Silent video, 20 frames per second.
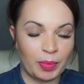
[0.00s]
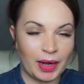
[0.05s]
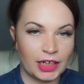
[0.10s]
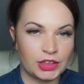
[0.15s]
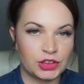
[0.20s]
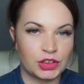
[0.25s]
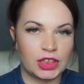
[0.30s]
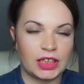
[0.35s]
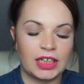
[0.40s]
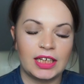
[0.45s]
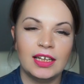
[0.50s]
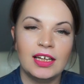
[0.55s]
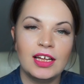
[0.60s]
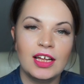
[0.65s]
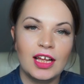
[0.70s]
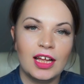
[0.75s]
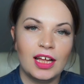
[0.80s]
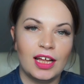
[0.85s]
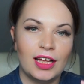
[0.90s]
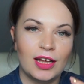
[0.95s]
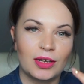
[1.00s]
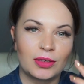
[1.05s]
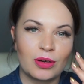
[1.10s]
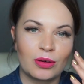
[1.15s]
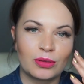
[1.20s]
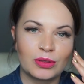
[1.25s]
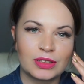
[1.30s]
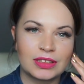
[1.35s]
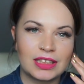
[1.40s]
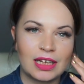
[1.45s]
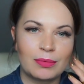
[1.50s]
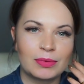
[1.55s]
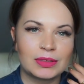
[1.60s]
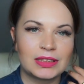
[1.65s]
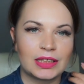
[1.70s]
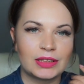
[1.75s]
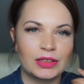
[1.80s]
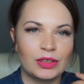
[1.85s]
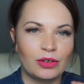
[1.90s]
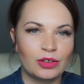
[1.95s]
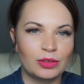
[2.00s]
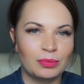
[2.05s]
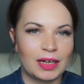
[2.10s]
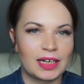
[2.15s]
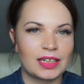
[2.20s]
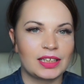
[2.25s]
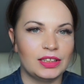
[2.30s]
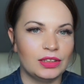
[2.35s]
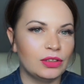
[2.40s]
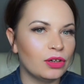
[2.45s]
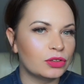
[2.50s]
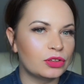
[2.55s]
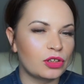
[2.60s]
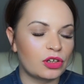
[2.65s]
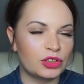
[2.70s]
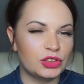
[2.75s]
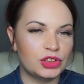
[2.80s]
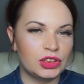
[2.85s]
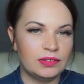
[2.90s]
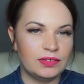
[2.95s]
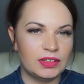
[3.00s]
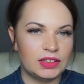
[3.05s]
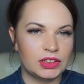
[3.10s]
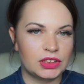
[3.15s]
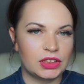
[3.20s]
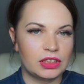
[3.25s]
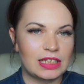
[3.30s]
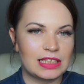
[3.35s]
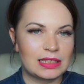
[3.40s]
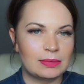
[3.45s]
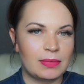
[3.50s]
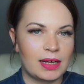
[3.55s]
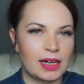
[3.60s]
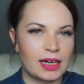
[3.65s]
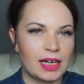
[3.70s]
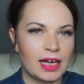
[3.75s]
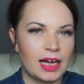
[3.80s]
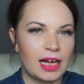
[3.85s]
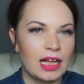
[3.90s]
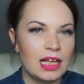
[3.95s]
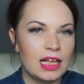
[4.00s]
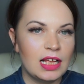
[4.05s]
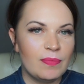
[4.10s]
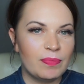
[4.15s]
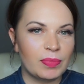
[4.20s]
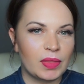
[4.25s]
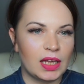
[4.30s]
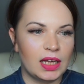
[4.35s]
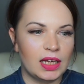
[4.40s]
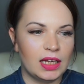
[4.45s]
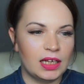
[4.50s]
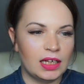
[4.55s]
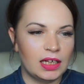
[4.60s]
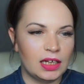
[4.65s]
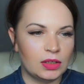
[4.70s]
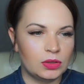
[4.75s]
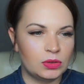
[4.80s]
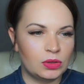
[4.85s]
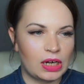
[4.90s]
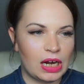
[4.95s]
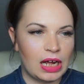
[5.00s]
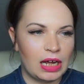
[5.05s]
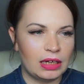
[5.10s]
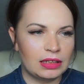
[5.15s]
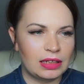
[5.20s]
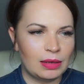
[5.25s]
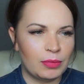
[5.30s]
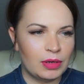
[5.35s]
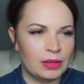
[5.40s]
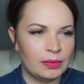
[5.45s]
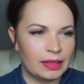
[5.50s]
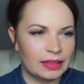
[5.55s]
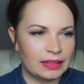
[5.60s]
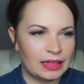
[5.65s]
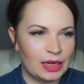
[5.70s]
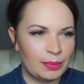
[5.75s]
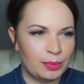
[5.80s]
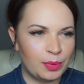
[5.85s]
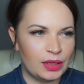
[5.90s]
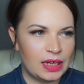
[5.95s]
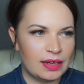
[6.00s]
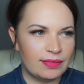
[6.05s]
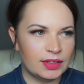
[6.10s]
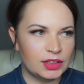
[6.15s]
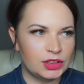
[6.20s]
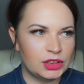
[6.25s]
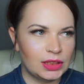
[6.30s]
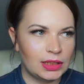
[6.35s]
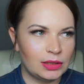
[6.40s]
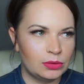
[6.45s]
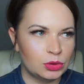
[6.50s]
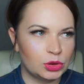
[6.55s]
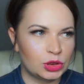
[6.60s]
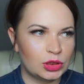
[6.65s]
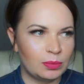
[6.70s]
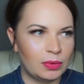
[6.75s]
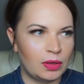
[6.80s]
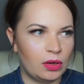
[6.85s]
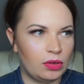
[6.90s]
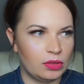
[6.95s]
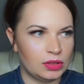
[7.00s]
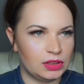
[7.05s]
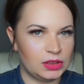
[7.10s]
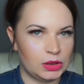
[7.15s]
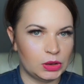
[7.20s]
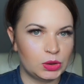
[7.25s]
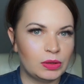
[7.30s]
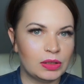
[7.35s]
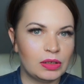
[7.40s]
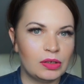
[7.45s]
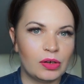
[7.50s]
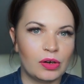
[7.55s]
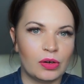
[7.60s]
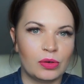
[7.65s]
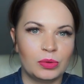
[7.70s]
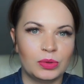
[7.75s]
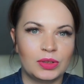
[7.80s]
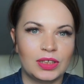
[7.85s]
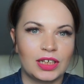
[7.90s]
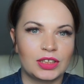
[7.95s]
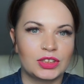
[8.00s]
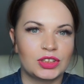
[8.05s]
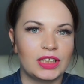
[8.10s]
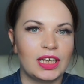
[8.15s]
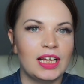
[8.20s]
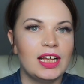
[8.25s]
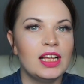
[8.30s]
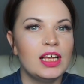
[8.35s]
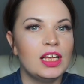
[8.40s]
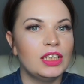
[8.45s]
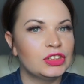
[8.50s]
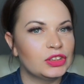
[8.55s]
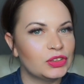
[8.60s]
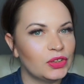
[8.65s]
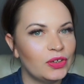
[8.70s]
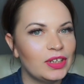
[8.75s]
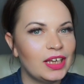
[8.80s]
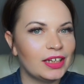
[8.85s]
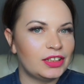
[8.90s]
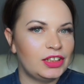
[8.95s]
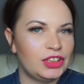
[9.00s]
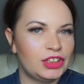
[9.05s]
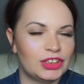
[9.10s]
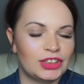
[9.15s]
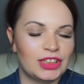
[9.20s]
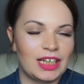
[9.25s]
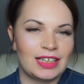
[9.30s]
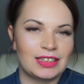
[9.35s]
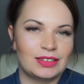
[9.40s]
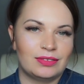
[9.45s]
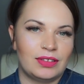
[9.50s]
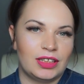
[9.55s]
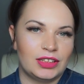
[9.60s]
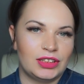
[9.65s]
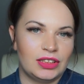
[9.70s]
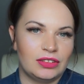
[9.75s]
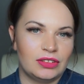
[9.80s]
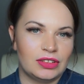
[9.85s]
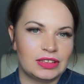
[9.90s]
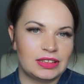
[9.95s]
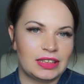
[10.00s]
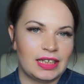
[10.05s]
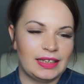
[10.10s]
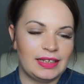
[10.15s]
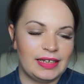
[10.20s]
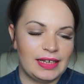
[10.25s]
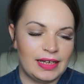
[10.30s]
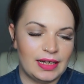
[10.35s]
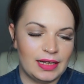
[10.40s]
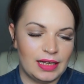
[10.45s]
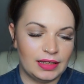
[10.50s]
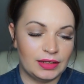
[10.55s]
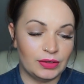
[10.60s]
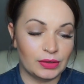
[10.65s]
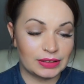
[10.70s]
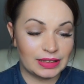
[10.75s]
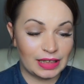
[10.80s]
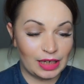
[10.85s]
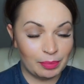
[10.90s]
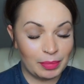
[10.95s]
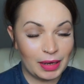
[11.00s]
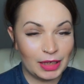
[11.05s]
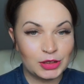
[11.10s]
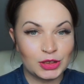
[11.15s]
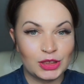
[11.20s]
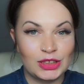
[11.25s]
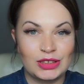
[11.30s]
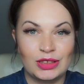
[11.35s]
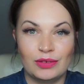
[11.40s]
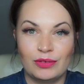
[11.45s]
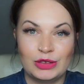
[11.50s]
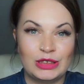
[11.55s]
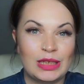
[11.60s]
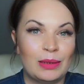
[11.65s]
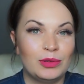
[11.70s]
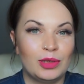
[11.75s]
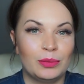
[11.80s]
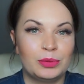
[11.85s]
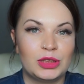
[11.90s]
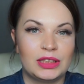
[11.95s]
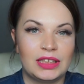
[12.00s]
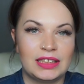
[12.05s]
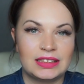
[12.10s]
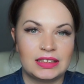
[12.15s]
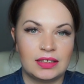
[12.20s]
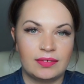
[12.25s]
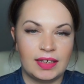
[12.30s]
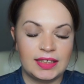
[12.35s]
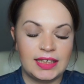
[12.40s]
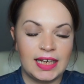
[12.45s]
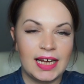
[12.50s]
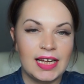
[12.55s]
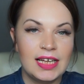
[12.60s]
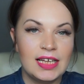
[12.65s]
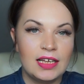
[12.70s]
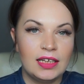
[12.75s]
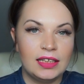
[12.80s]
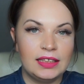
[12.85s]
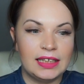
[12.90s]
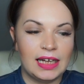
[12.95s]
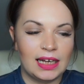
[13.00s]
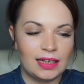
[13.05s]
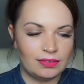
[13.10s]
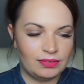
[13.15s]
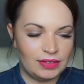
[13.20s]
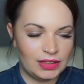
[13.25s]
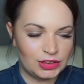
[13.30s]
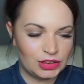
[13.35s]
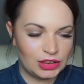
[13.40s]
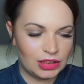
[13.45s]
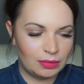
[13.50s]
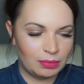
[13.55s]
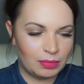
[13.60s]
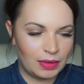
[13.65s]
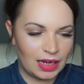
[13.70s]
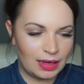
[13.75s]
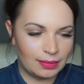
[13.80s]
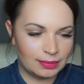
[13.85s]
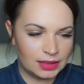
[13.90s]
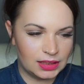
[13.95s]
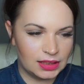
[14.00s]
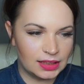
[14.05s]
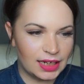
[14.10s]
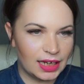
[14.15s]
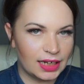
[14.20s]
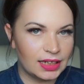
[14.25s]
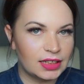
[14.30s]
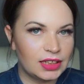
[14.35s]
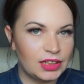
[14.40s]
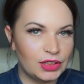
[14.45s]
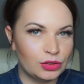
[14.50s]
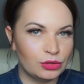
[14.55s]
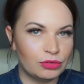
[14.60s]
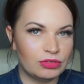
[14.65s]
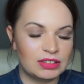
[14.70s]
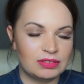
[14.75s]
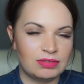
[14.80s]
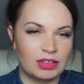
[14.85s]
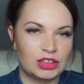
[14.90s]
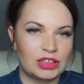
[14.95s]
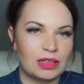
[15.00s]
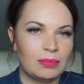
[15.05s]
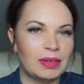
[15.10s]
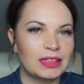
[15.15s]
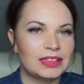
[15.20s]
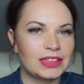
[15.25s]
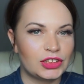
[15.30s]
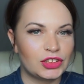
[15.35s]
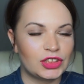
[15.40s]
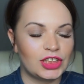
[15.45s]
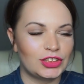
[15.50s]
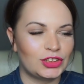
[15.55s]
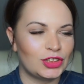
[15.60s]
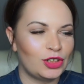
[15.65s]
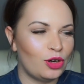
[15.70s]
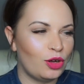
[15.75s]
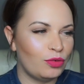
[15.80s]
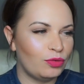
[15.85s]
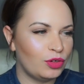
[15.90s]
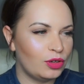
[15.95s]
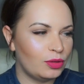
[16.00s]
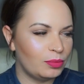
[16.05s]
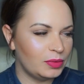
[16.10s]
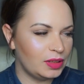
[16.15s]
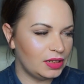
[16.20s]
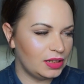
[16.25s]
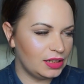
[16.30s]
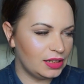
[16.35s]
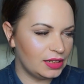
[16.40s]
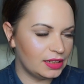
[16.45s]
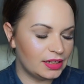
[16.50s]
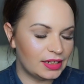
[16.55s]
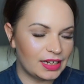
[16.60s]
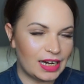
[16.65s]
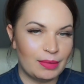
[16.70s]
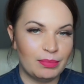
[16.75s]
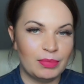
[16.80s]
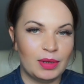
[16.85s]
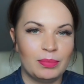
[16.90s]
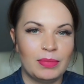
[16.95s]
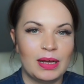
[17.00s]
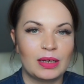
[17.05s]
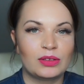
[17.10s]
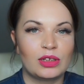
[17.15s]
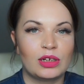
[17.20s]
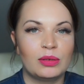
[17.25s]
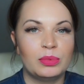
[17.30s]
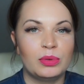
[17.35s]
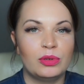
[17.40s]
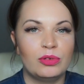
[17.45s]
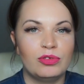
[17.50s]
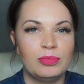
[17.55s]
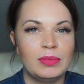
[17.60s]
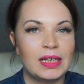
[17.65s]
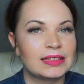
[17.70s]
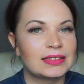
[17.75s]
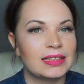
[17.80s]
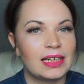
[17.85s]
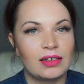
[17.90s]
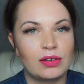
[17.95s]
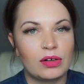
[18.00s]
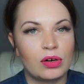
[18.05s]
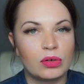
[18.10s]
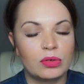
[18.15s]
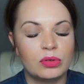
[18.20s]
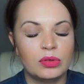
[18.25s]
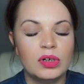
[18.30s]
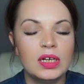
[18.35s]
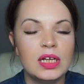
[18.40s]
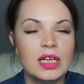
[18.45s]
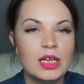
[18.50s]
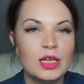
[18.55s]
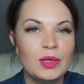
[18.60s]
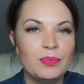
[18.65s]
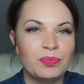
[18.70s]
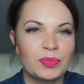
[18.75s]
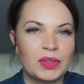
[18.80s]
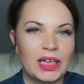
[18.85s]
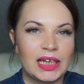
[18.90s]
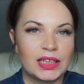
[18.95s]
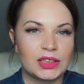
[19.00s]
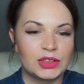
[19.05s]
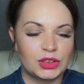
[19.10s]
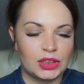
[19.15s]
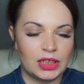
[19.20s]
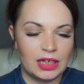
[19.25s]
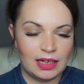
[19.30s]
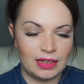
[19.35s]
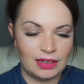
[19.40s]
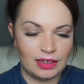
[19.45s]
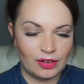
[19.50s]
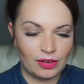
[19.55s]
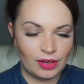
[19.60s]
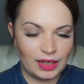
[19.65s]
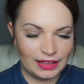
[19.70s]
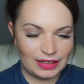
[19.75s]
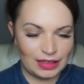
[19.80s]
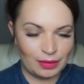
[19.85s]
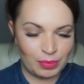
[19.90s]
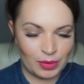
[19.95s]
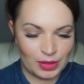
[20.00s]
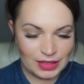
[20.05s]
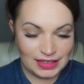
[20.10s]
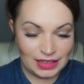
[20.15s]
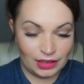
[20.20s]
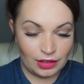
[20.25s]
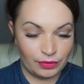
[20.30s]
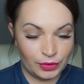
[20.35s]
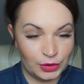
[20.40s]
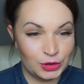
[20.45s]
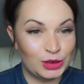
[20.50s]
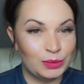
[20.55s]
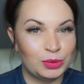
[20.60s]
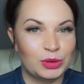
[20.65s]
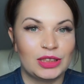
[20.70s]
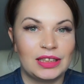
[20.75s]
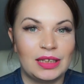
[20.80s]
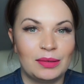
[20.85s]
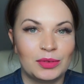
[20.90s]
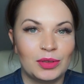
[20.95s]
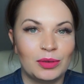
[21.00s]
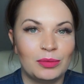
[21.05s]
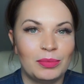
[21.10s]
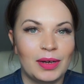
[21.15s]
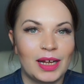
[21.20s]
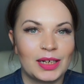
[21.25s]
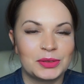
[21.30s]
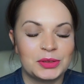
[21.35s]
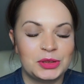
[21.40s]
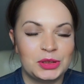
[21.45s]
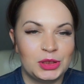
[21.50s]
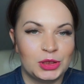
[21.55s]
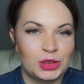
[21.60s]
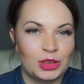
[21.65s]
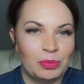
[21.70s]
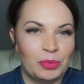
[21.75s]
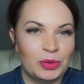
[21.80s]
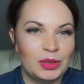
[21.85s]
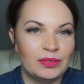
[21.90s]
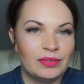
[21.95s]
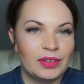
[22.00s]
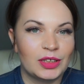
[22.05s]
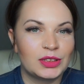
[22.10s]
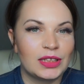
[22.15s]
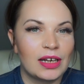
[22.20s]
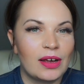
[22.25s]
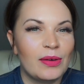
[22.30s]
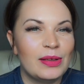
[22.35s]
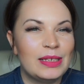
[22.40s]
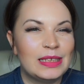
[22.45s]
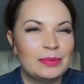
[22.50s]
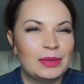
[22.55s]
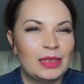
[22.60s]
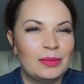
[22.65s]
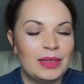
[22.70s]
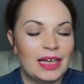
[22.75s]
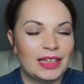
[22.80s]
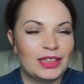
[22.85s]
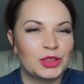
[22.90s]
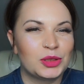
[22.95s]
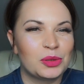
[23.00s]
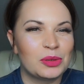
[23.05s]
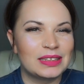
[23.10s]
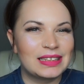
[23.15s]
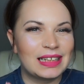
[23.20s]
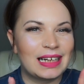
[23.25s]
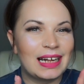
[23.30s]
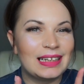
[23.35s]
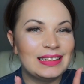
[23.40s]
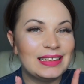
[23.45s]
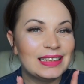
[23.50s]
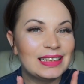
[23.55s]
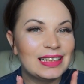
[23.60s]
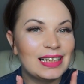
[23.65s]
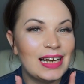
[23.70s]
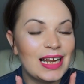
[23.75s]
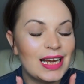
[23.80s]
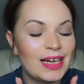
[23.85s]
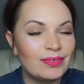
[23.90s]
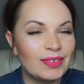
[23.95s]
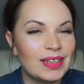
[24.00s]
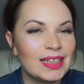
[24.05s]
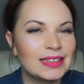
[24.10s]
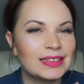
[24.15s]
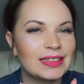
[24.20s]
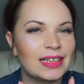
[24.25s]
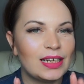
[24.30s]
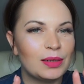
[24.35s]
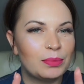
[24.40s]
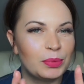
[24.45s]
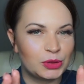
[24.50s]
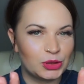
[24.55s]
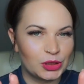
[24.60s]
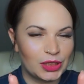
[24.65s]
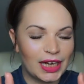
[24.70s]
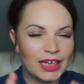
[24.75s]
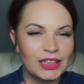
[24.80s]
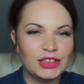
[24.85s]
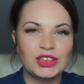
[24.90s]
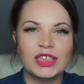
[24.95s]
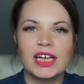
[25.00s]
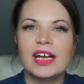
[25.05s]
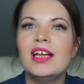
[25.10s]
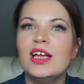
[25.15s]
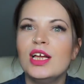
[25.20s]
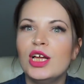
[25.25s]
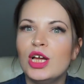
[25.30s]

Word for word: paczki, e, którą dostałam ostatnio od marki Dr. G. Wiecie, że to jest marka, e, która na moim kanale pojawia się już chyba od zeszłego roku, także co jakiś czas właśnie dostaję, dostaję paczki z nowościami do przetestowania. Jak wiecie, mam kilka hitów, zwłaszcza maseczkę żelową i krem BB, który był w gniazdach roku, także kolejna porcja nowości przede mną. Bardzo się cieszę, ponieważ na koniec będę miała też rozdanie dla Was, ale poczekajcie poczekajcie,